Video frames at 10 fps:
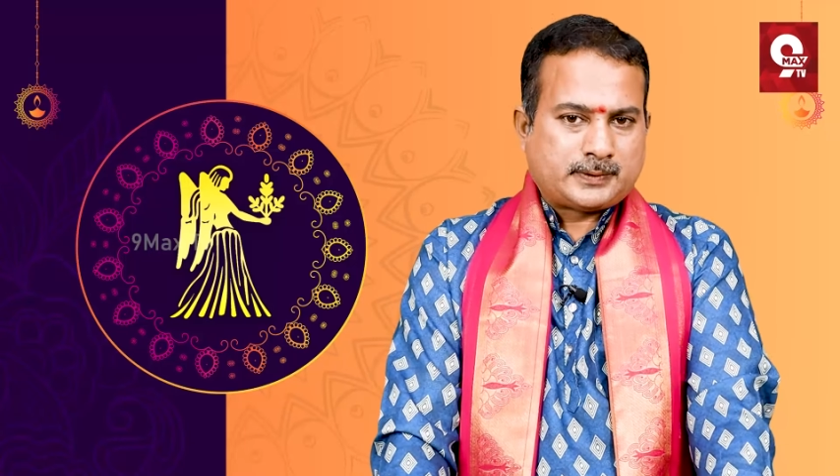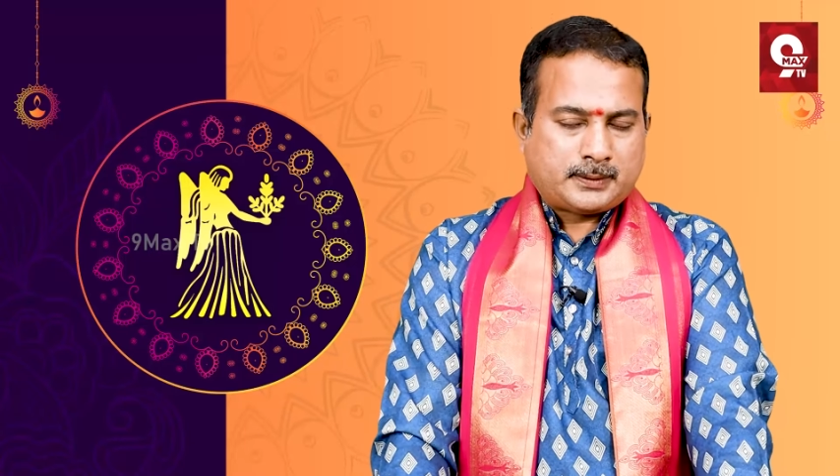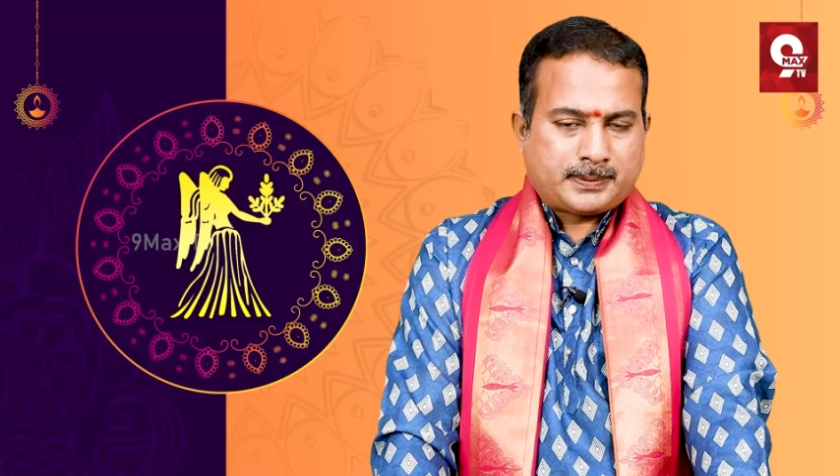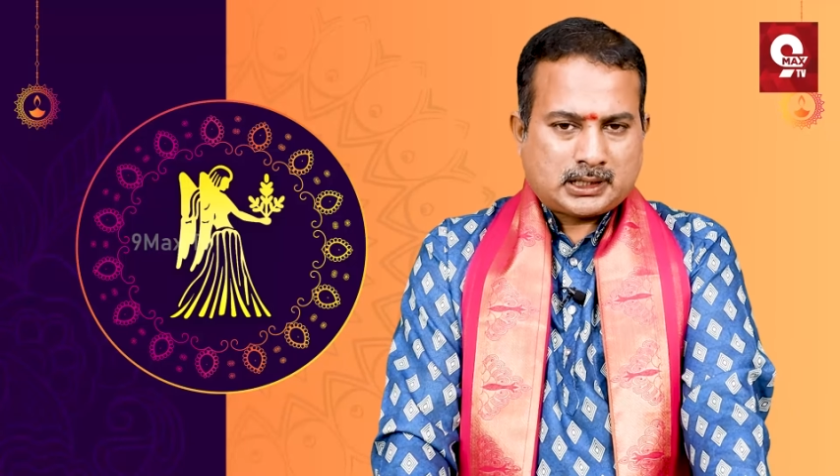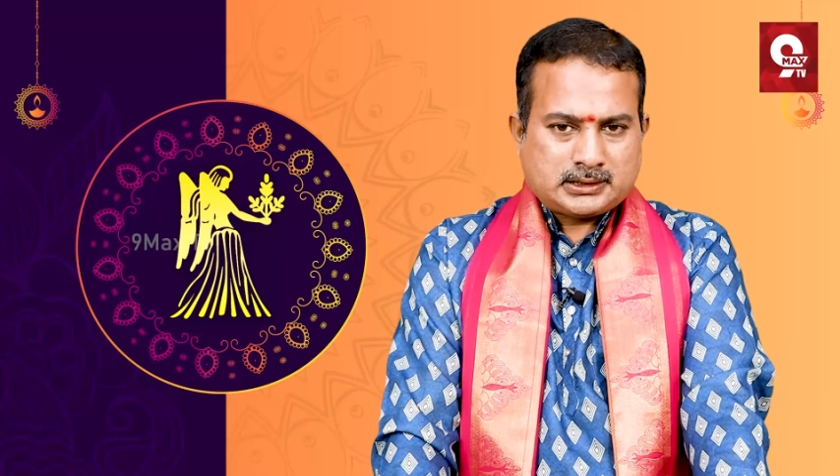
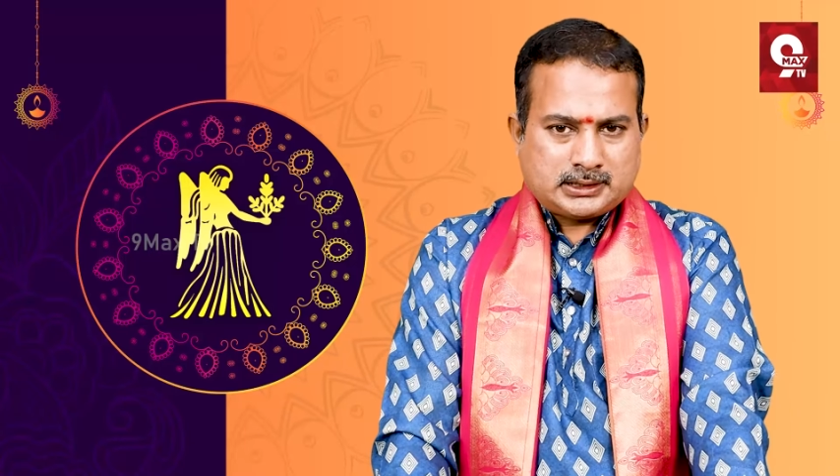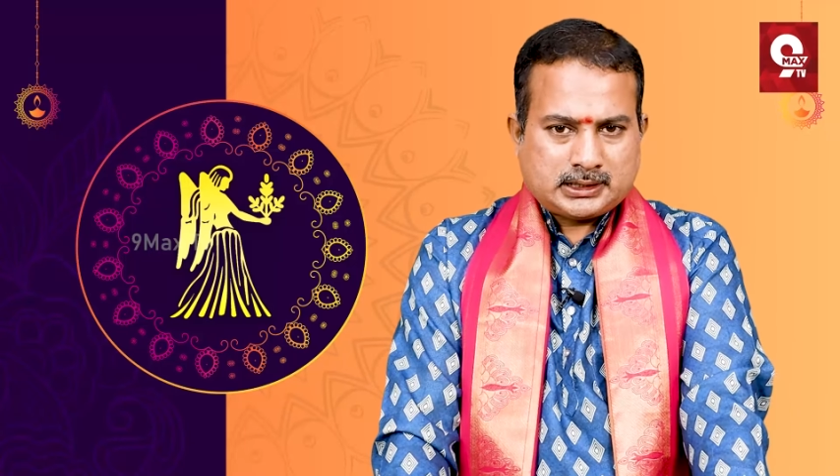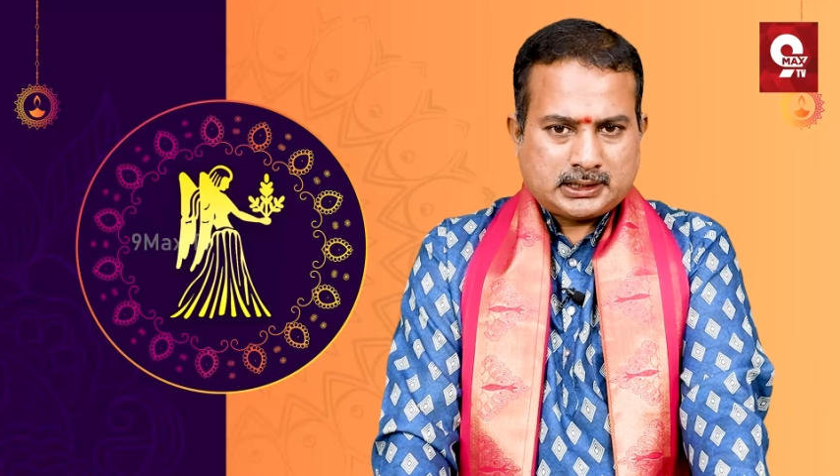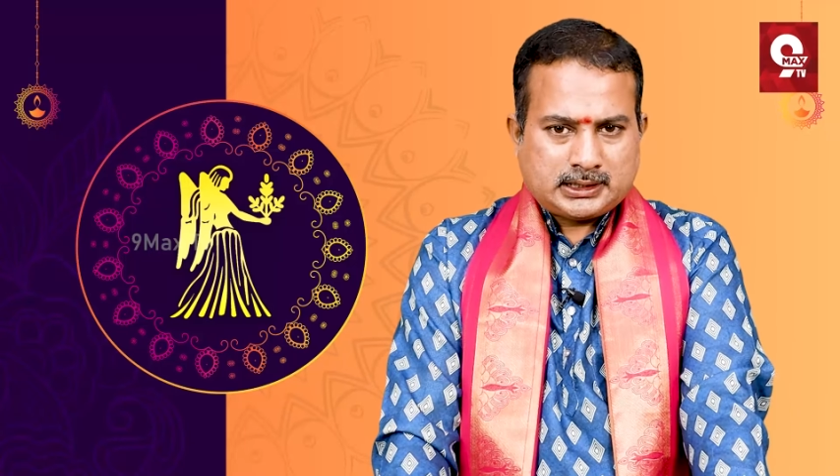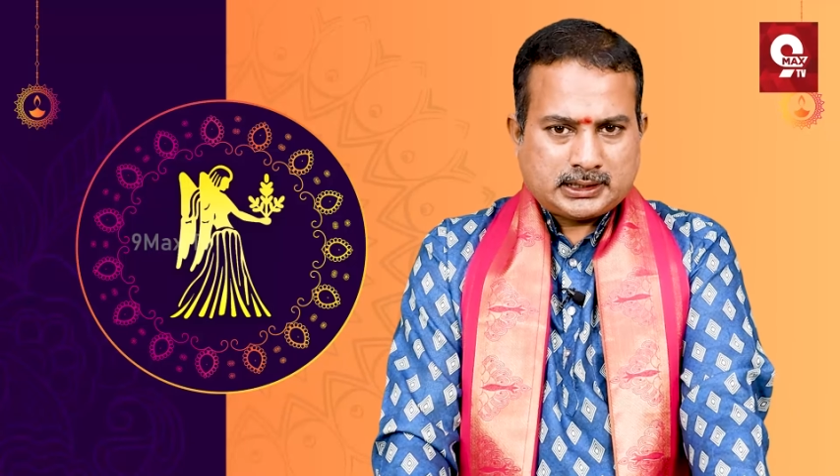వ్యాపారం
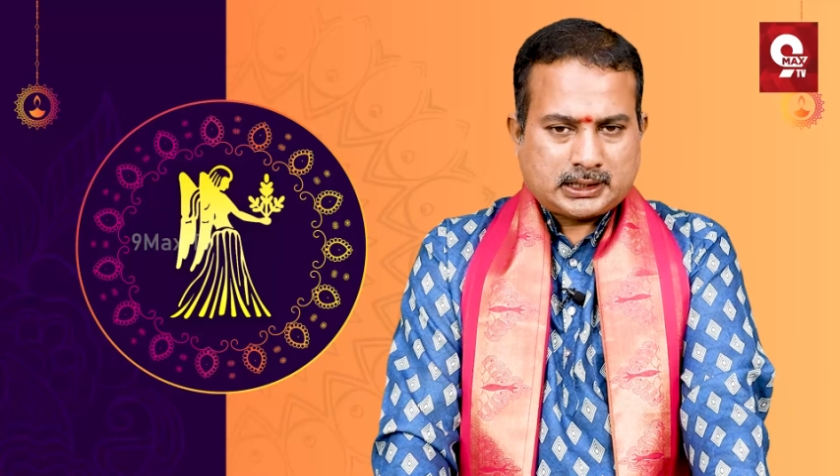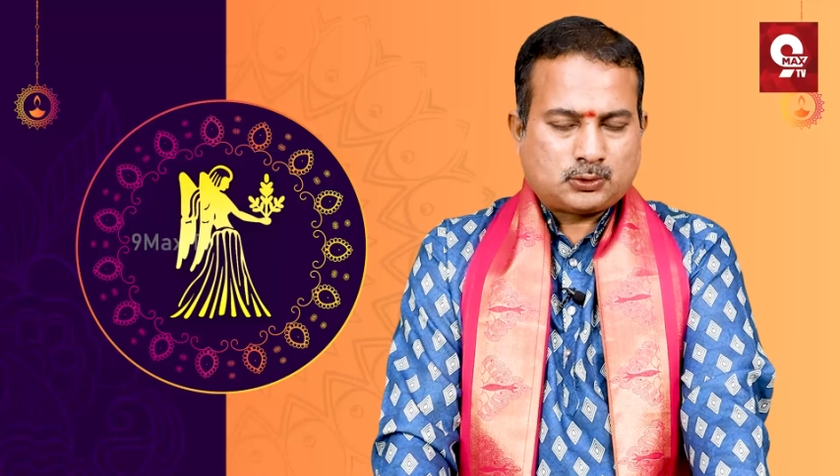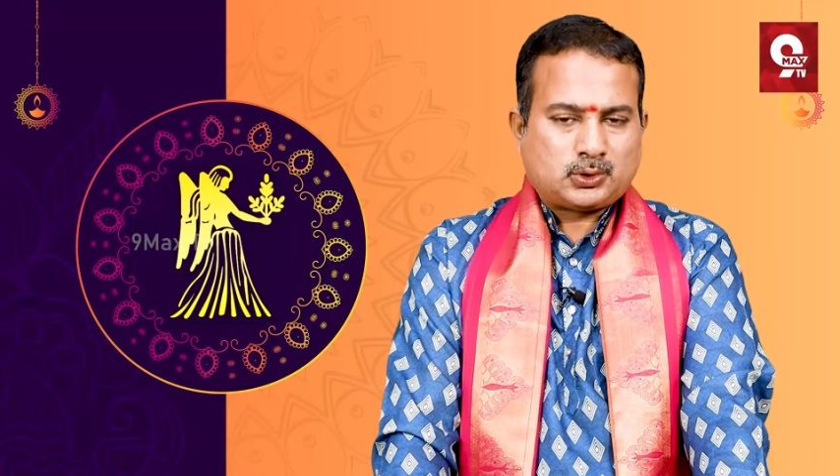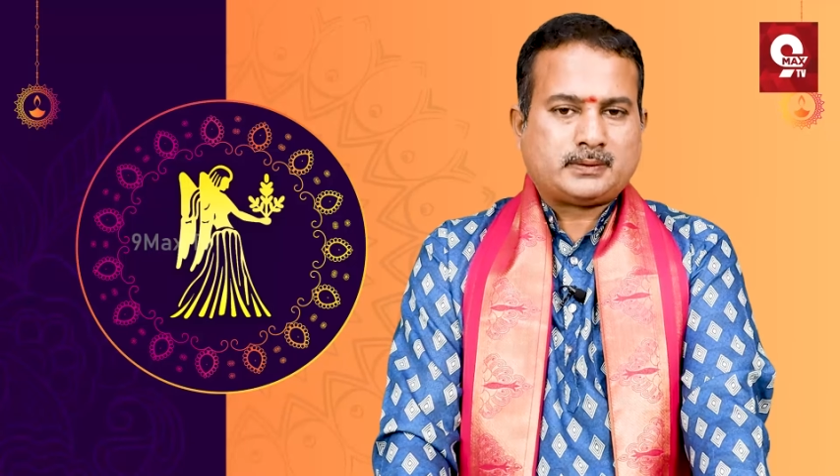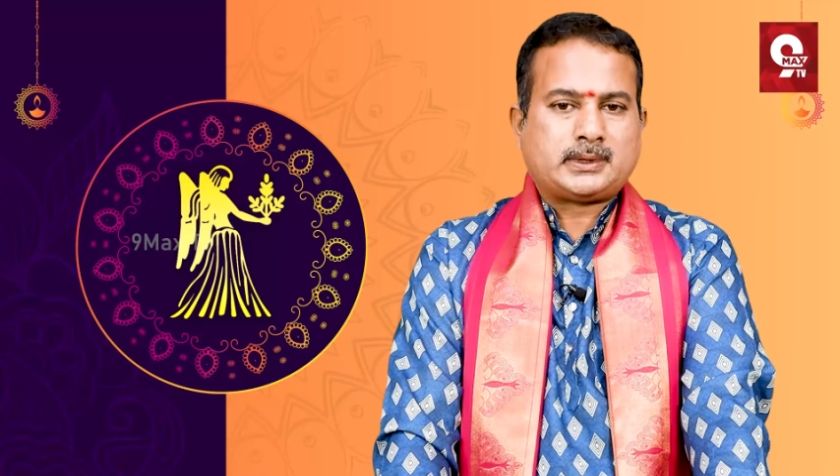చేయాలి
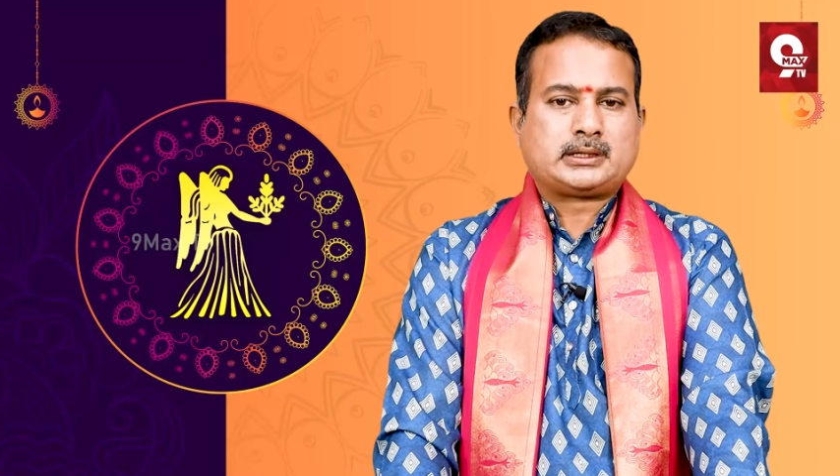అనుకునే